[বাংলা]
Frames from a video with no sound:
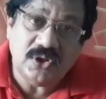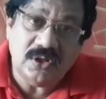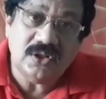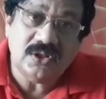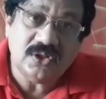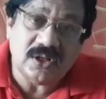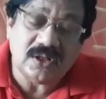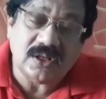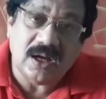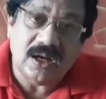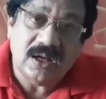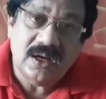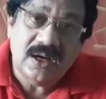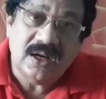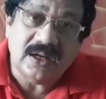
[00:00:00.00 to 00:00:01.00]
জিনিস যেটা
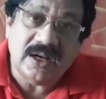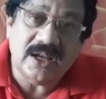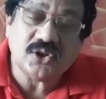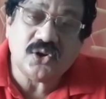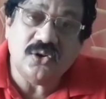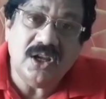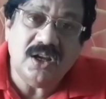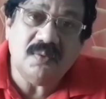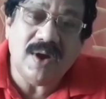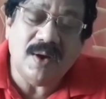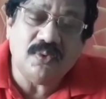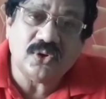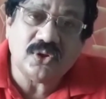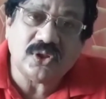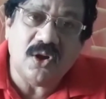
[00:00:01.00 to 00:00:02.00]
রেশনিং
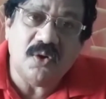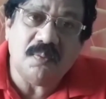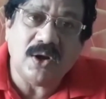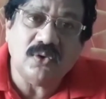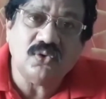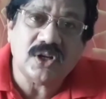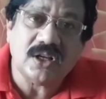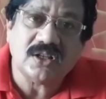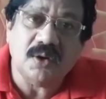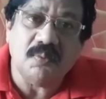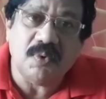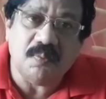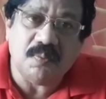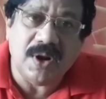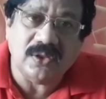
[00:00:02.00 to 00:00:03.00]
ব্যবস্থায় মানুষ আজকে
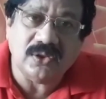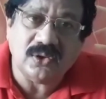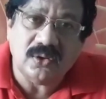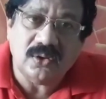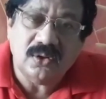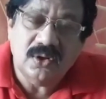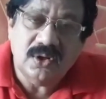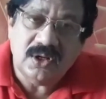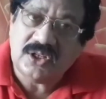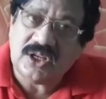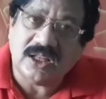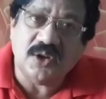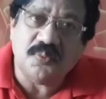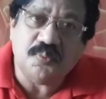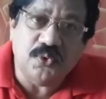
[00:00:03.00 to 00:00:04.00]
বিভ্রান্ত
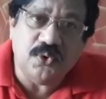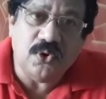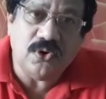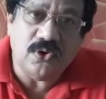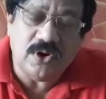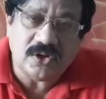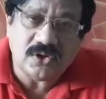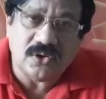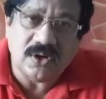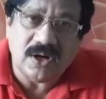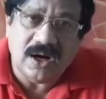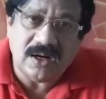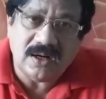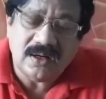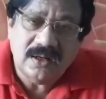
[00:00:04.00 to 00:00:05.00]
যাদের পুরনো রেশন
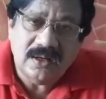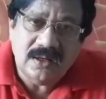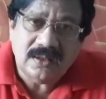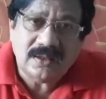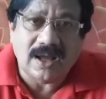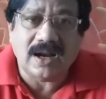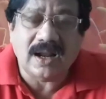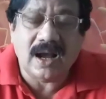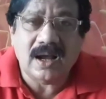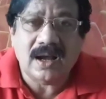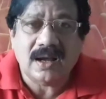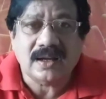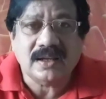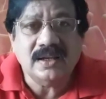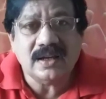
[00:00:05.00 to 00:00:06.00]
কার্ড তারা
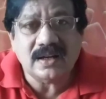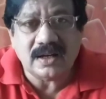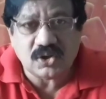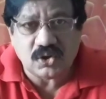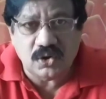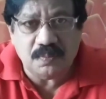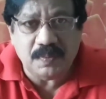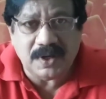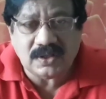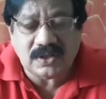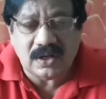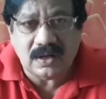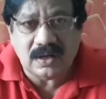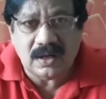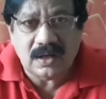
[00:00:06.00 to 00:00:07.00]
গিয়ে রেশন
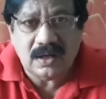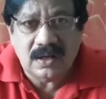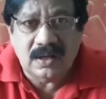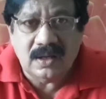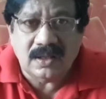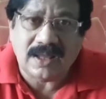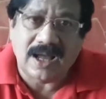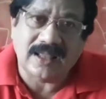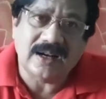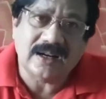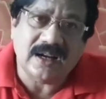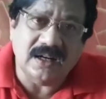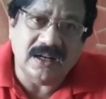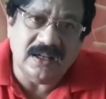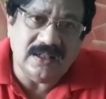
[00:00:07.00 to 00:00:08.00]
পাচ্ছেন না
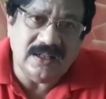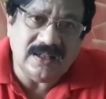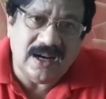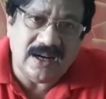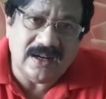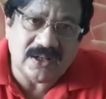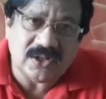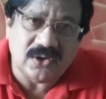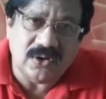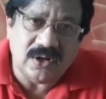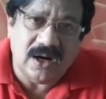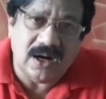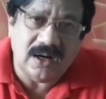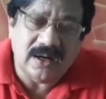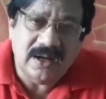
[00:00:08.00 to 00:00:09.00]
তাদেরকে ডিজিটাল রেশন
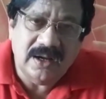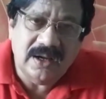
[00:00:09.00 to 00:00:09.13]
কার্ড